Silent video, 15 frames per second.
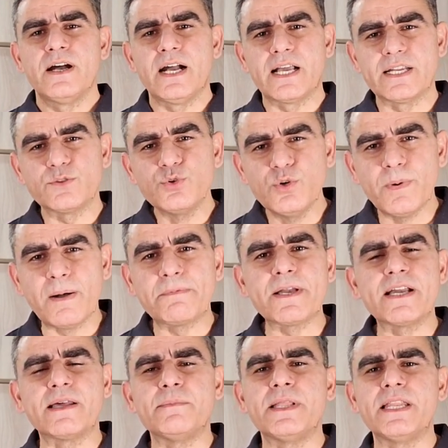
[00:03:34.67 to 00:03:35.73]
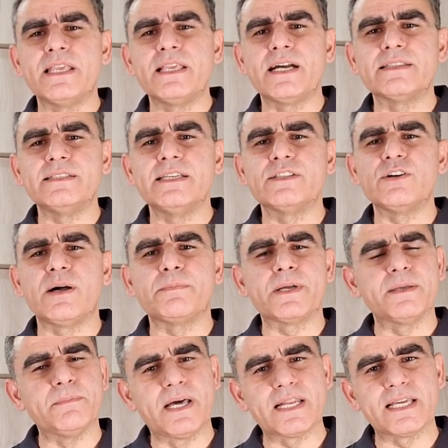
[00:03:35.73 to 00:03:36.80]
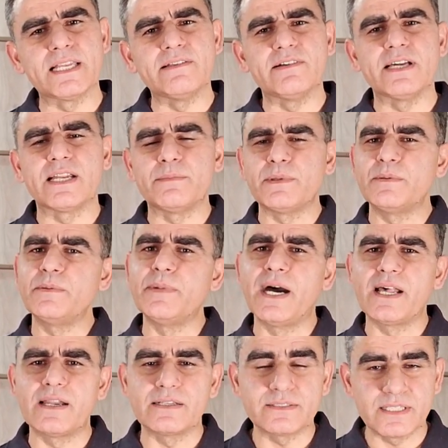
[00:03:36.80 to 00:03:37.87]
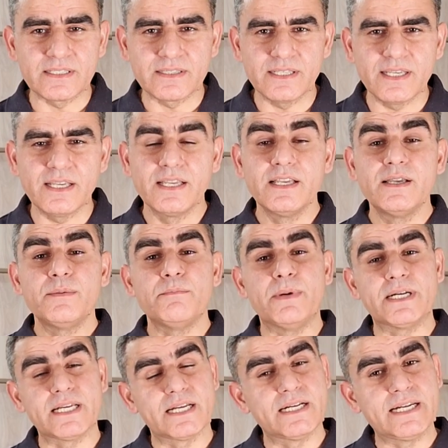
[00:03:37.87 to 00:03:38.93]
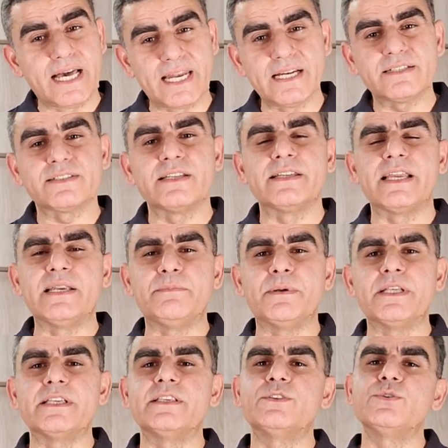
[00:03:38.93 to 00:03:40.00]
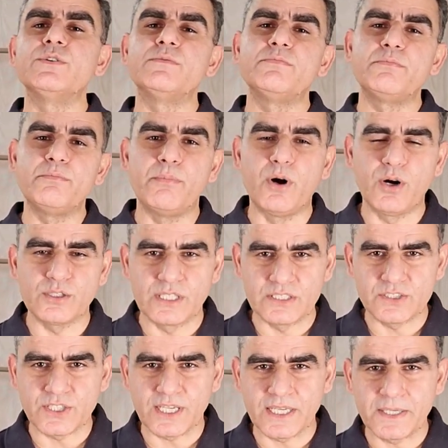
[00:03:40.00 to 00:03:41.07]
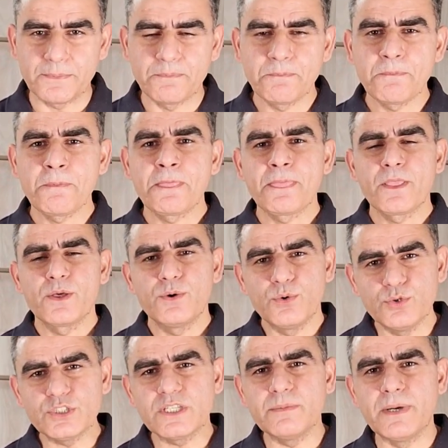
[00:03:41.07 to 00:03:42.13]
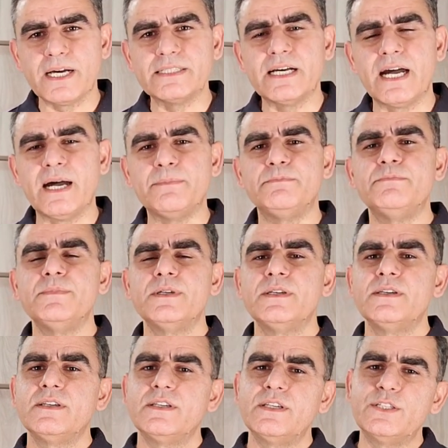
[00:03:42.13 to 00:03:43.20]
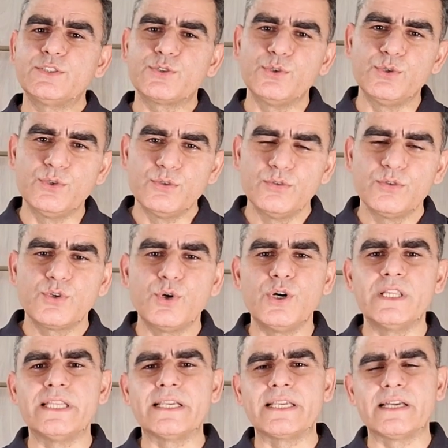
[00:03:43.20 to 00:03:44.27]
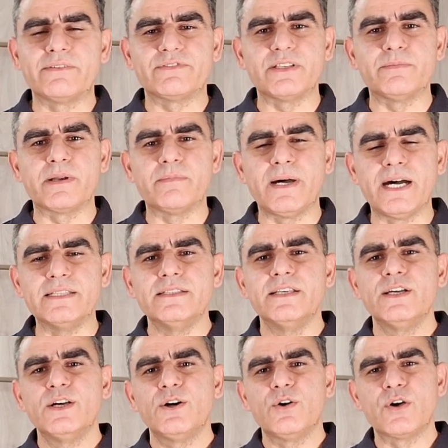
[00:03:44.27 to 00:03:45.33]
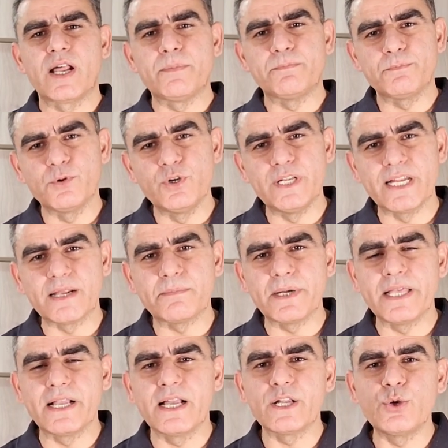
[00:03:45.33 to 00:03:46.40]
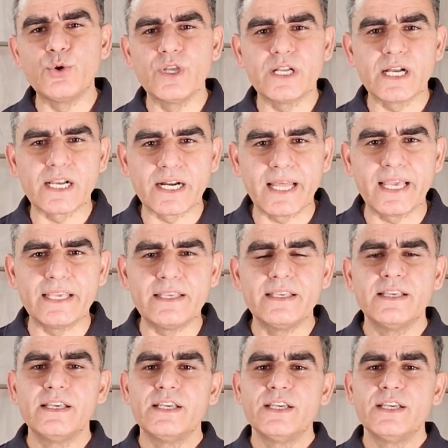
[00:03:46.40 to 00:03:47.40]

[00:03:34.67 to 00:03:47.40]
अगर धूप आपके घर में नहीं आती है तो आप कहीं बालकनी वगैरह में भी बाहर रख सकते हैं बट अगर डायरेक्ट सनलाइट पड़ेगी तो बहुत अच्छा है उसके बाद आप इसको खोल देंगे हफ्ते भर बाद और आपको लेना पड़ेगा एक लोहे का कढ़ाई